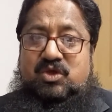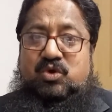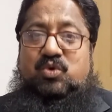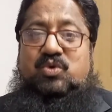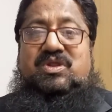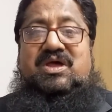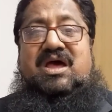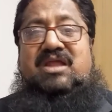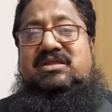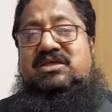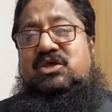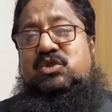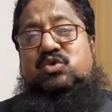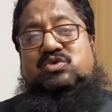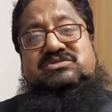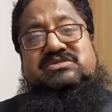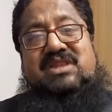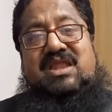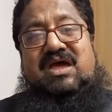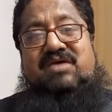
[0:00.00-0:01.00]
कुरान की
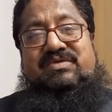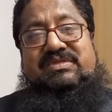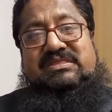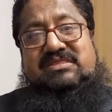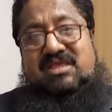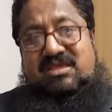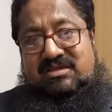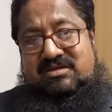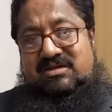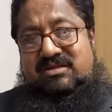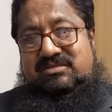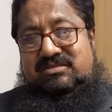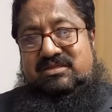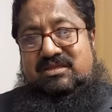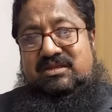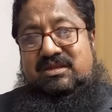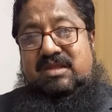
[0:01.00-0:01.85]
रोज तिलावत नहीं करते